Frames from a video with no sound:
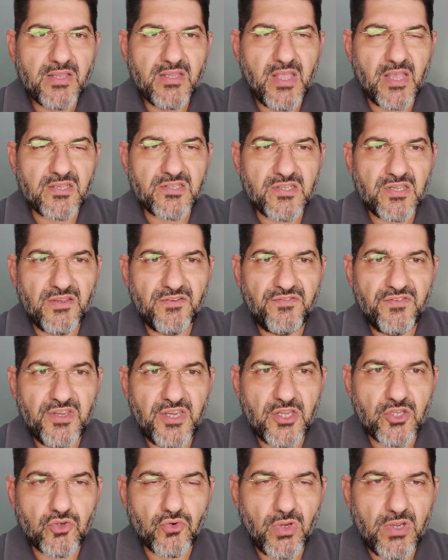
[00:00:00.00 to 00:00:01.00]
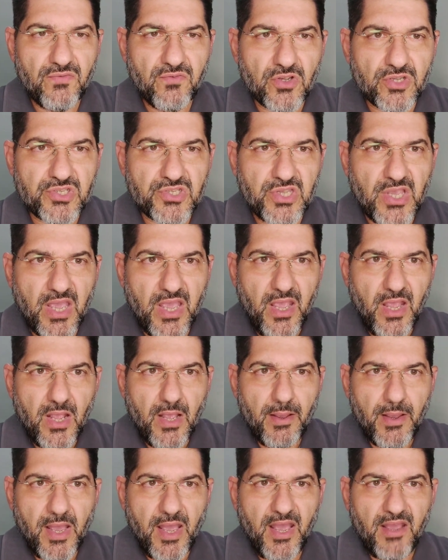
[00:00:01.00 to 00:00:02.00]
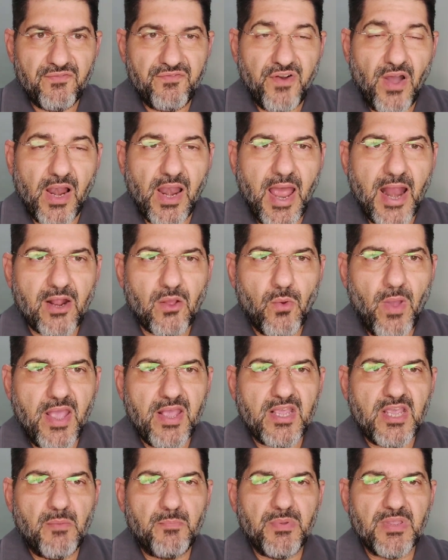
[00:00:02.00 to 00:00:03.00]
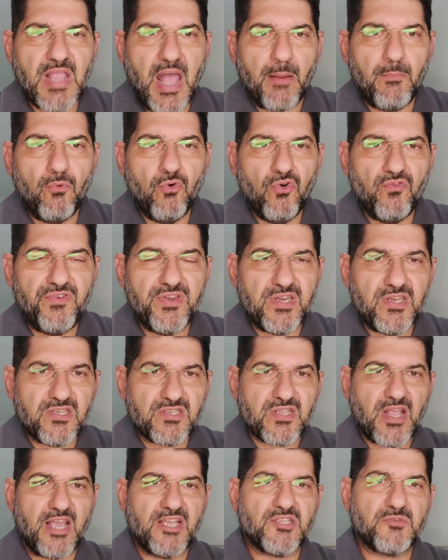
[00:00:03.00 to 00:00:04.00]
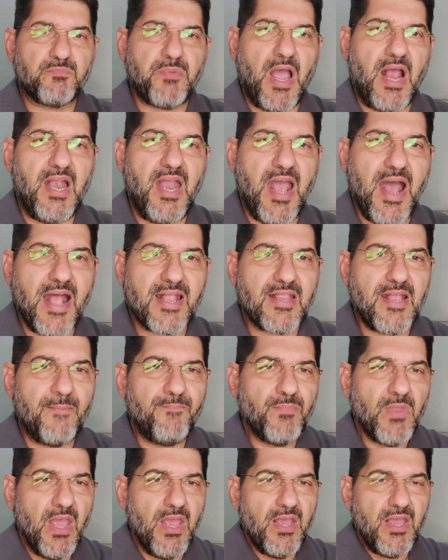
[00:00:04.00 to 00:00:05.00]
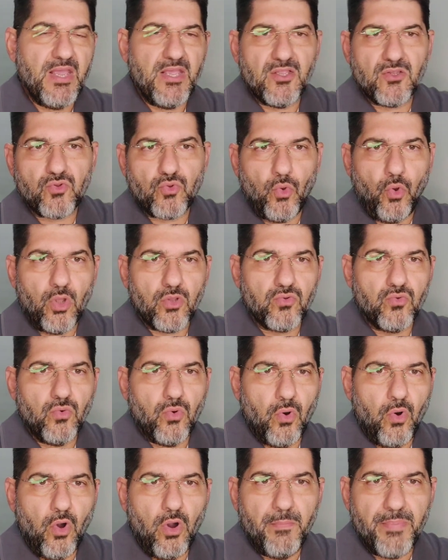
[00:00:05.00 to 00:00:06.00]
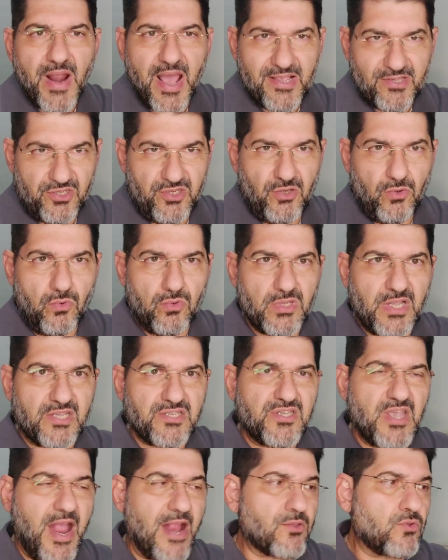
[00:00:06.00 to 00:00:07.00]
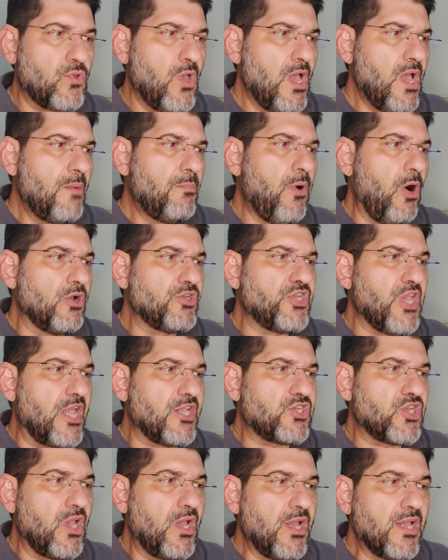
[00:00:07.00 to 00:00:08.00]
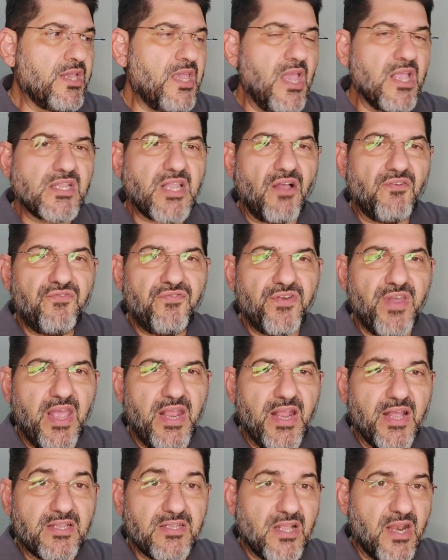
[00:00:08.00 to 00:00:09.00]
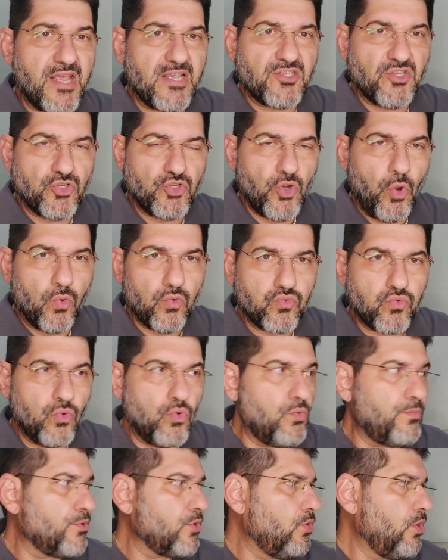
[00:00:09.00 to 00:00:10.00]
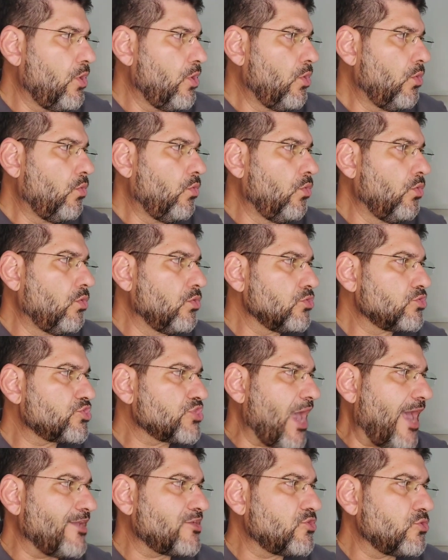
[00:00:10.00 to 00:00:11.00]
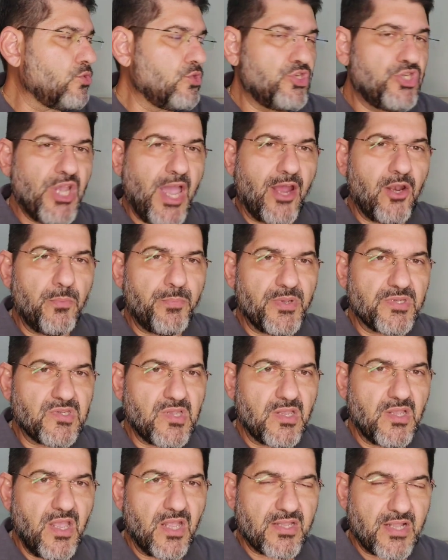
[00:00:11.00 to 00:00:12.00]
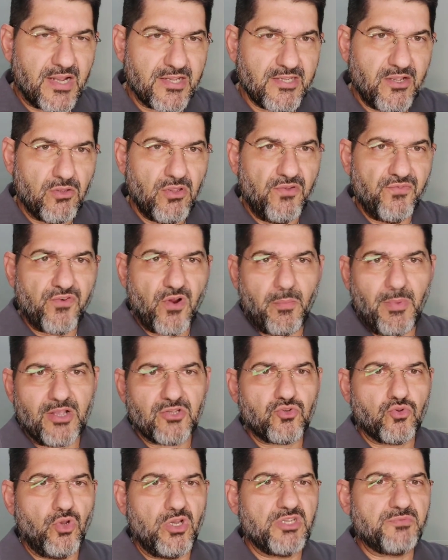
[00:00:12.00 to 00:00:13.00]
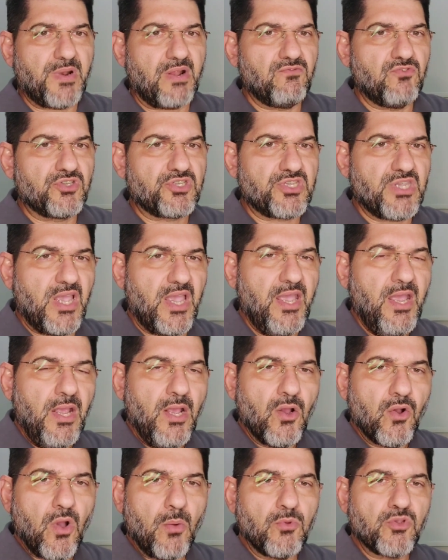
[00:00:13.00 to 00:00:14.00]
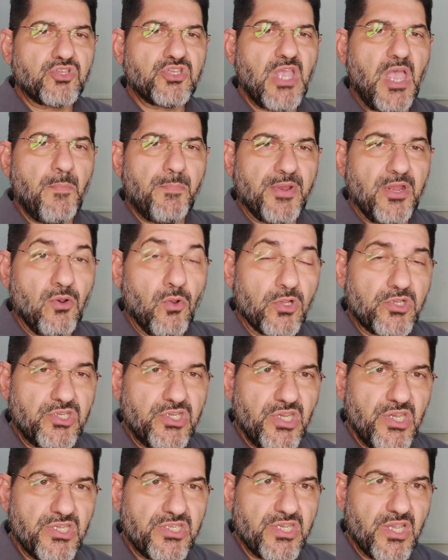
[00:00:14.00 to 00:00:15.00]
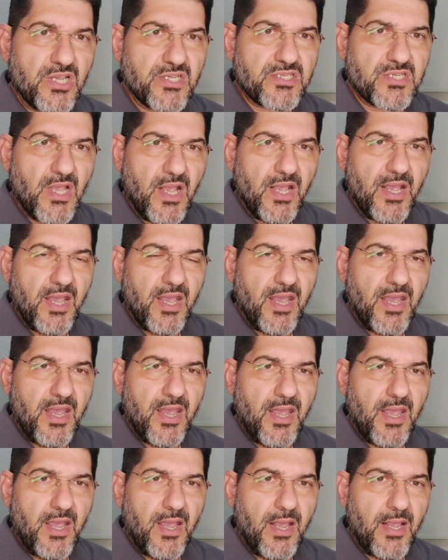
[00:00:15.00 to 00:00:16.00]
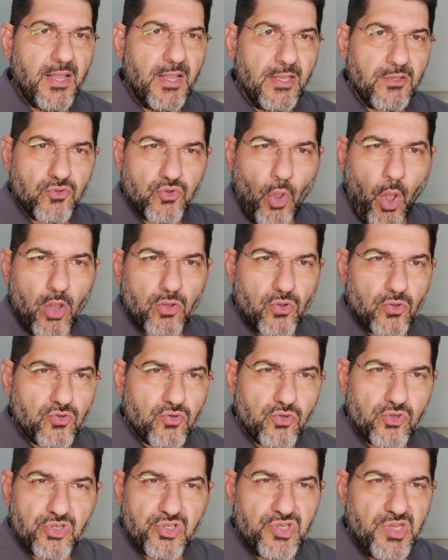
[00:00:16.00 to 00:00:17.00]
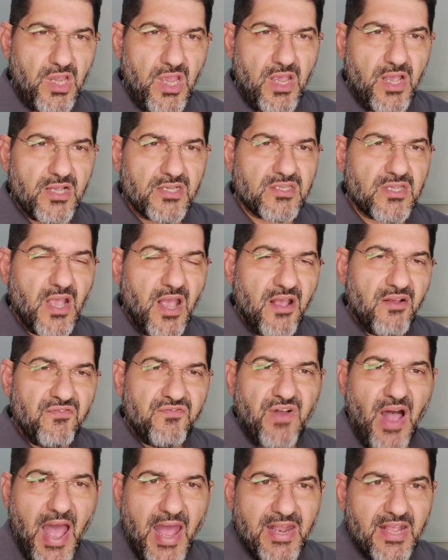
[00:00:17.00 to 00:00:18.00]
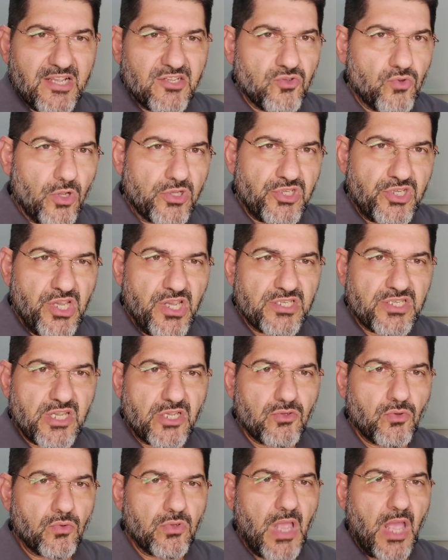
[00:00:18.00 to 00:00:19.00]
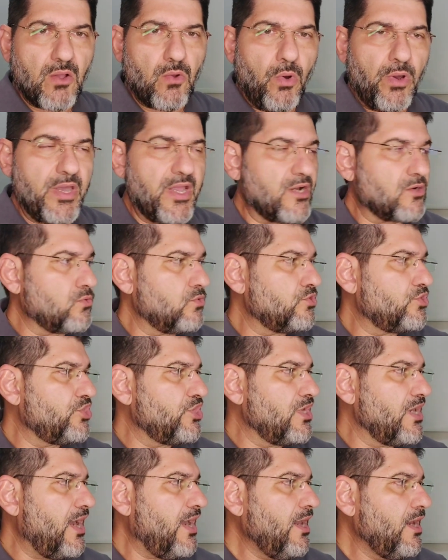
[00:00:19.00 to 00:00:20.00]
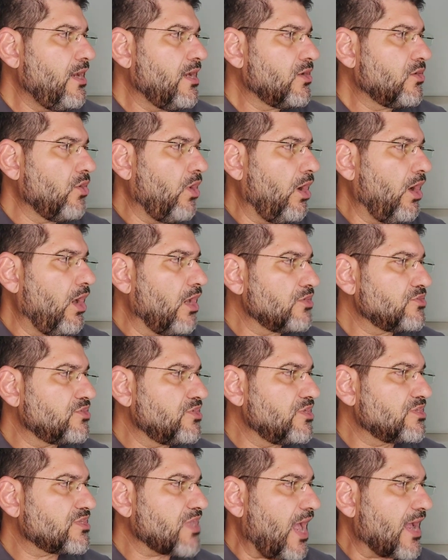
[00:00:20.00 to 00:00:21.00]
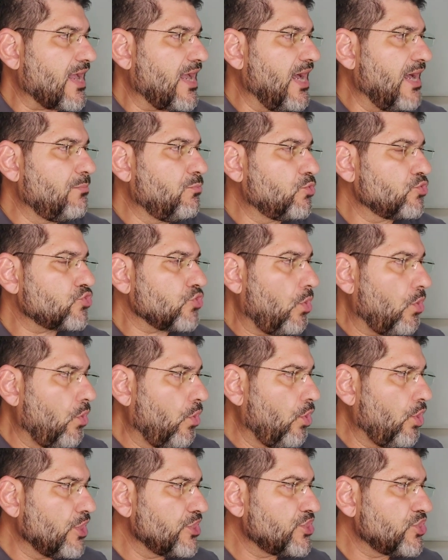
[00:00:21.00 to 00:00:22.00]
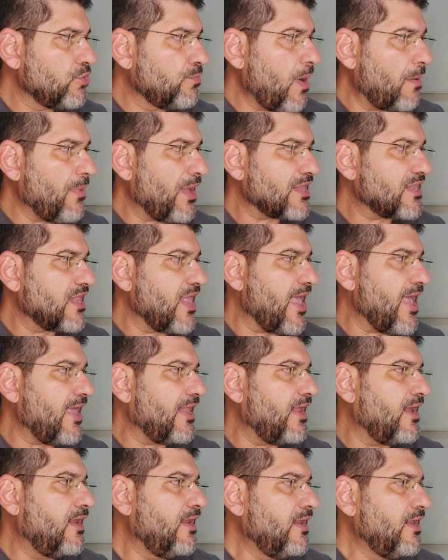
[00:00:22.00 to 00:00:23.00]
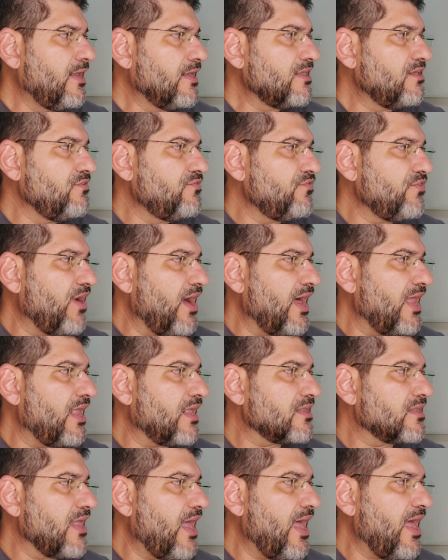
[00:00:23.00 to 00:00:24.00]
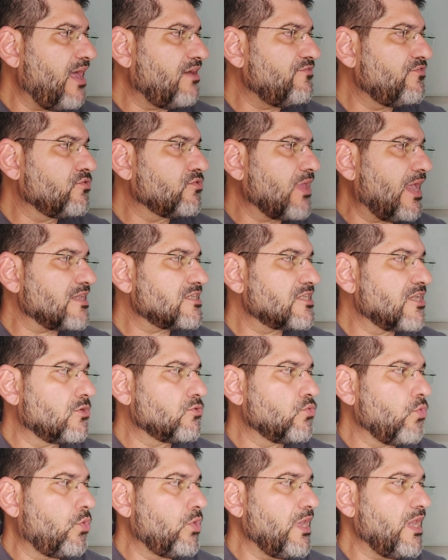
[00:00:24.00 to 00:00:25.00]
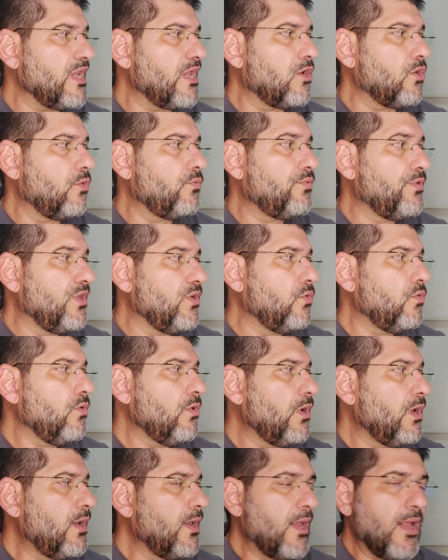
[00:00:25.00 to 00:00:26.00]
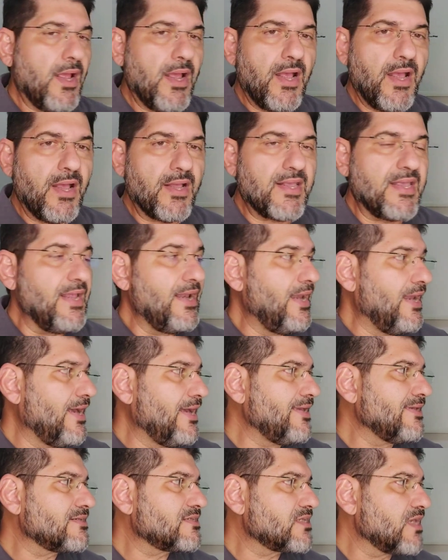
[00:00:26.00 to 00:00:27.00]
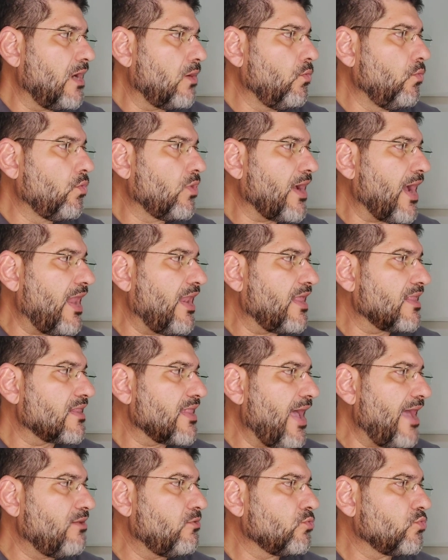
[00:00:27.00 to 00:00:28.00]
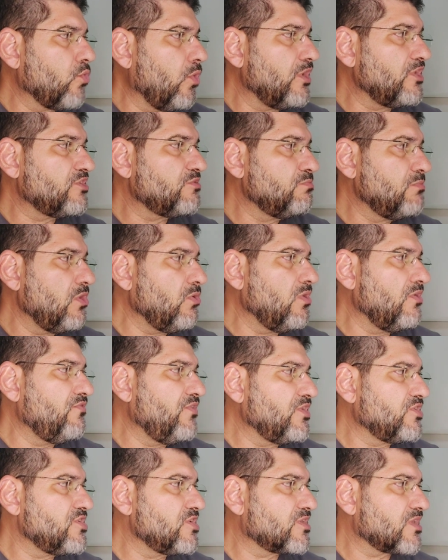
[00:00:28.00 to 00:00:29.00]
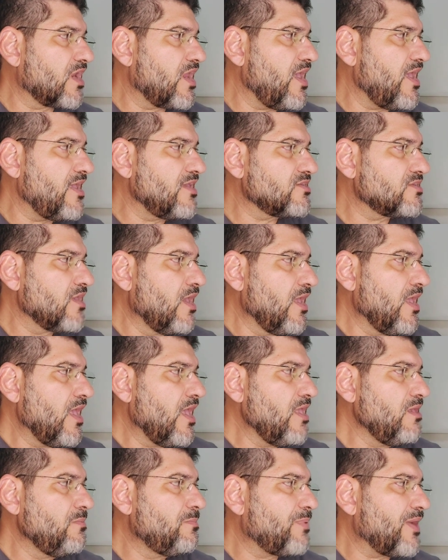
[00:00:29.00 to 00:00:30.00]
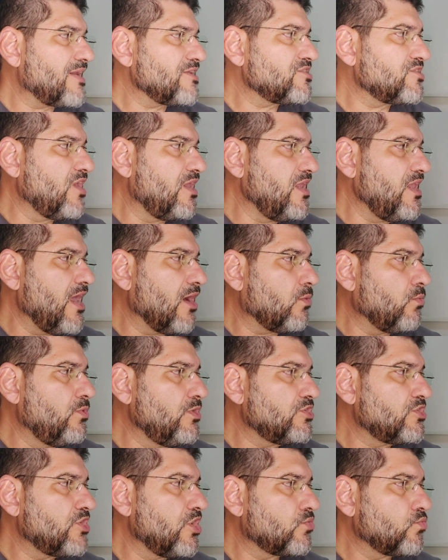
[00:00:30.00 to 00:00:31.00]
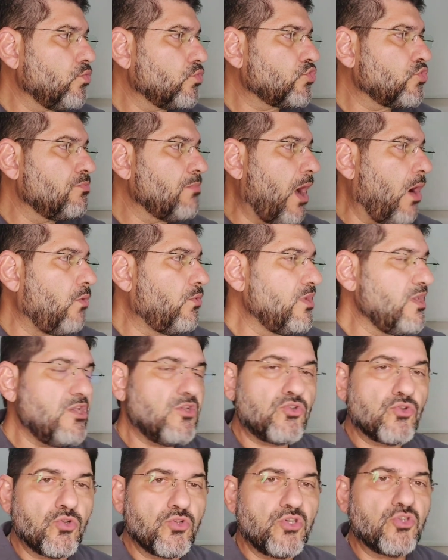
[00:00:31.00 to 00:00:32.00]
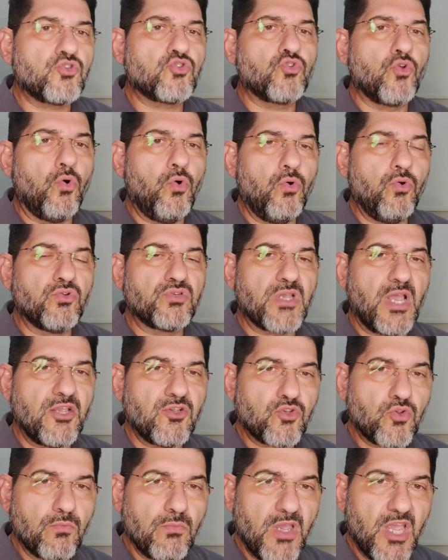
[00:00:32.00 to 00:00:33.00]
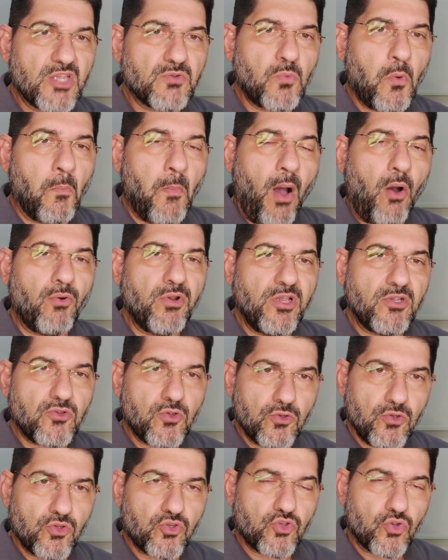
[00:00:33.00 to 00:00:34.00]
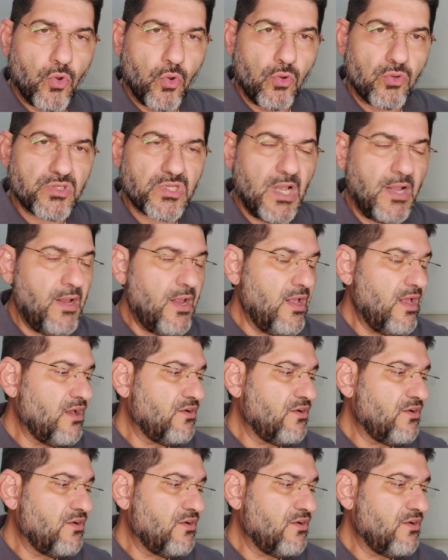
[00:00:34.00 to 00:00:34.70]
desse vídeo e você é, falar com a equipe da Move que está espalhada em todo o Brasil, tá certo? Bom, gente, quinta-feira, 13 de outubro, o site do Diário PCD trazendo informações para você, como sempre, notícias é, todos os dias, várias notícias no decorrer do dia. Nós destacamos hoje uma matéria que fala da Fundação Dorina Novil, é, que lança o calendário 2023 em parceria com o Instituto Maurício de Souza. É isso mesmo, Maurício de Souza